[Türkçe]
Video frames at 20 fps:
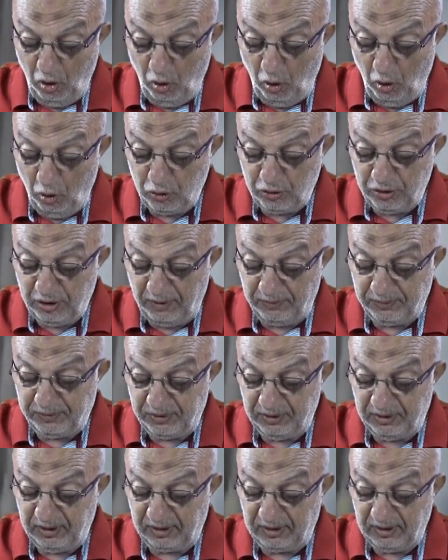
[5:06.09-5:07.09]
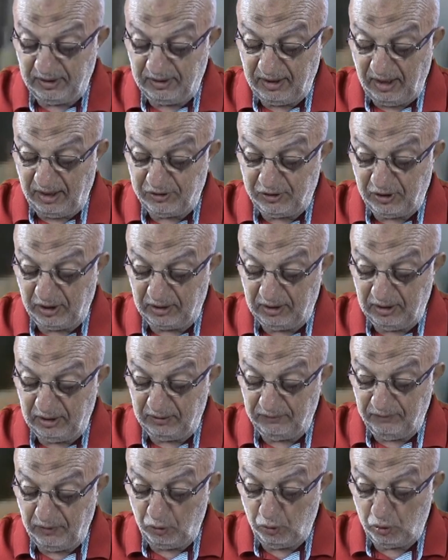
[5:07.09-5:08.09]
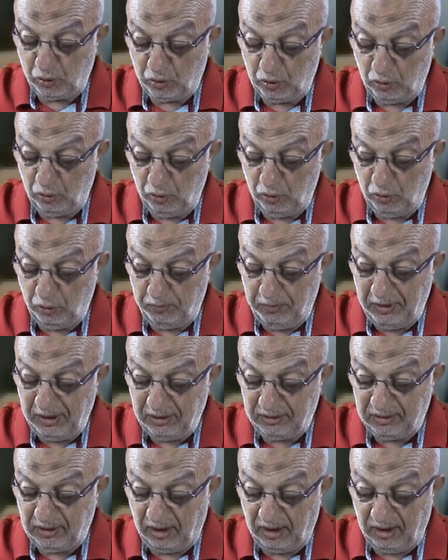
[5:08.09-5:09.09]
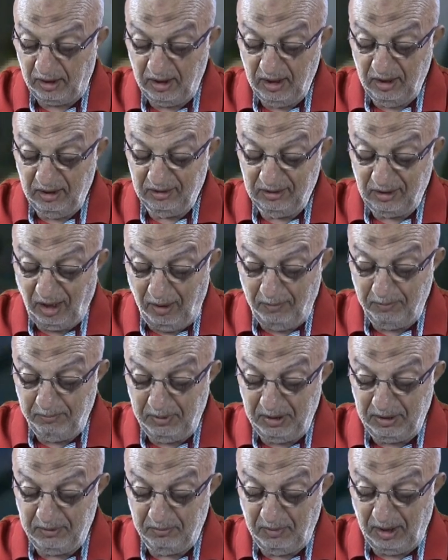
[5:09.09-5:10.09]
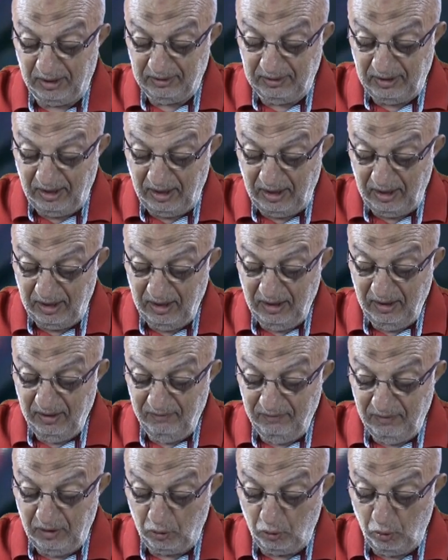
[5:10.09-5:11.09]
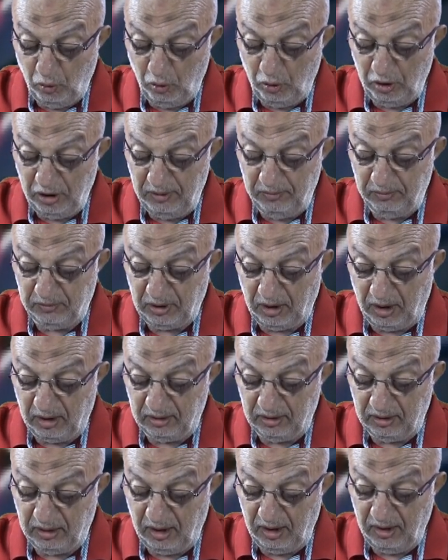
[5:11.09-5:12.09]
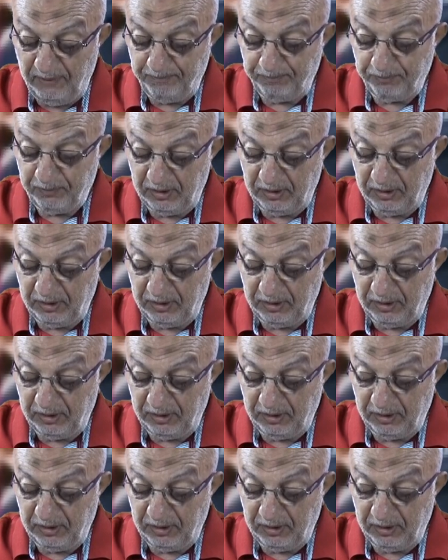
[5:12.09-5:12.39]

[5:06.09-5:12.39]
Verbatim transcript: öz nefsindeki gerçeklik ve üstünlüğü bir daha tam bir madde ve ruh imtihanına